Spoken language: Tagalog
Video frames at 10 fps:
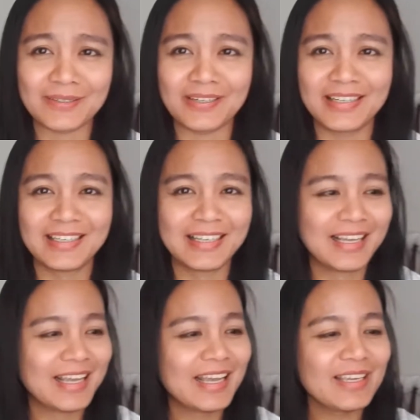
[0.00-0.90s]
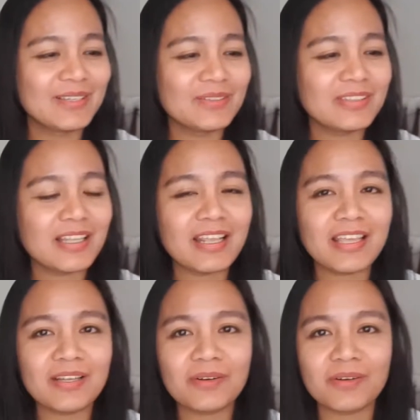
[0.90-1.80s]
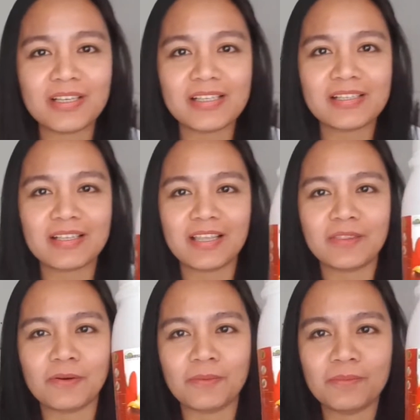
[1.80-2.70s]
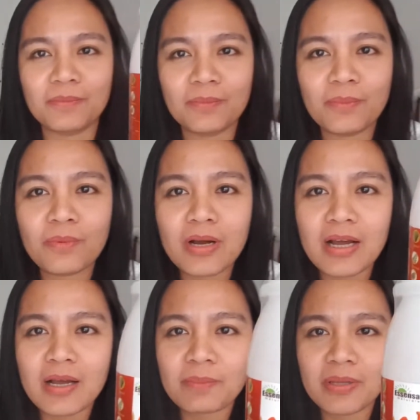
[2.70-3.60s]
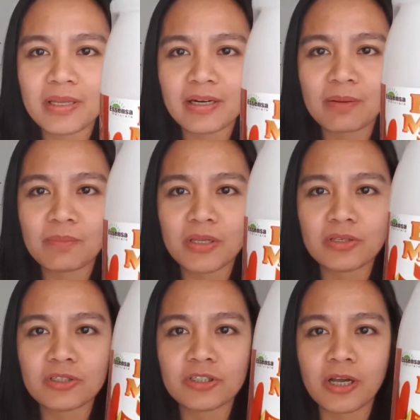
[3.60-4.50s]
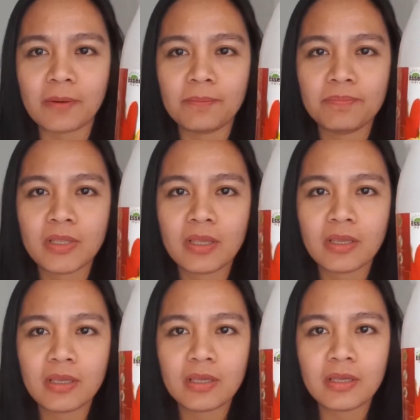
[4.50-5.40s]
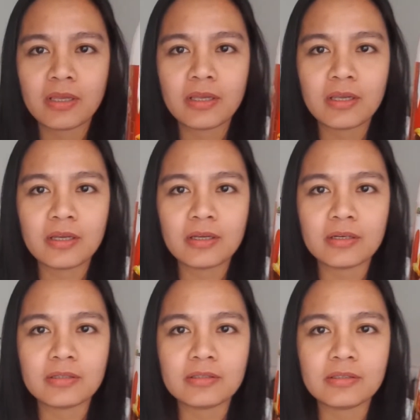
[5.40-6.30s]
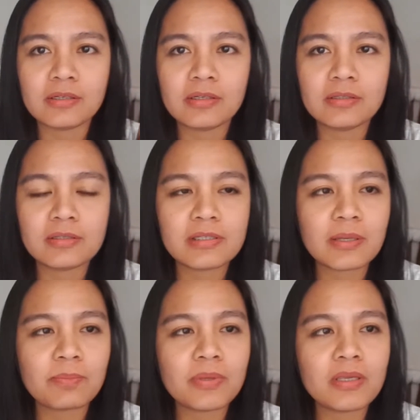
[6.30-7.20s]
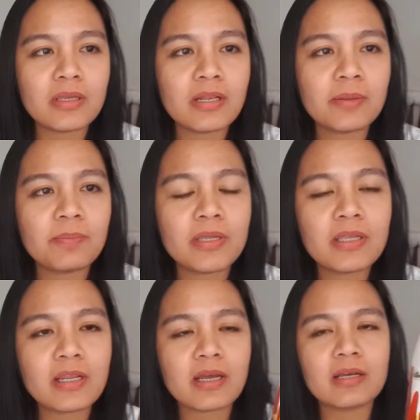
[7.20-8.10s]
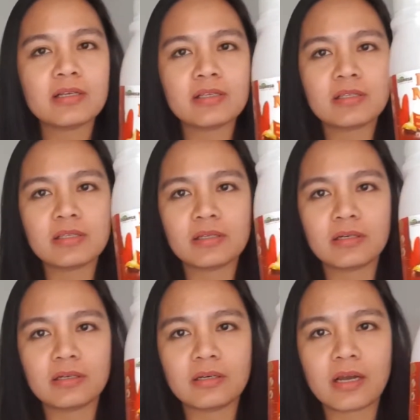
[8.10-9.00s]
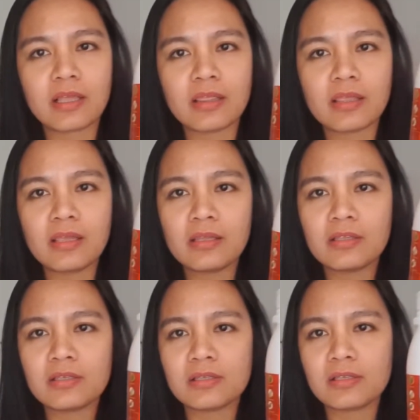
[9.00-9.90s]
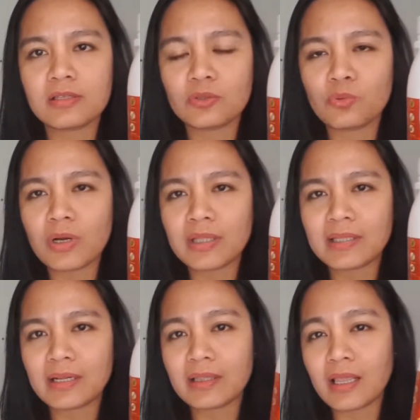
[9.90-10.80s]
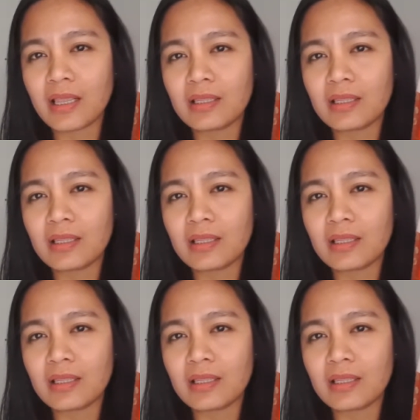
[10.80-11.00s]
Sorry. Yung tinake ko is ito. Buamera mix siya. Uh, sa Pilipinas, uh, I think this is 280,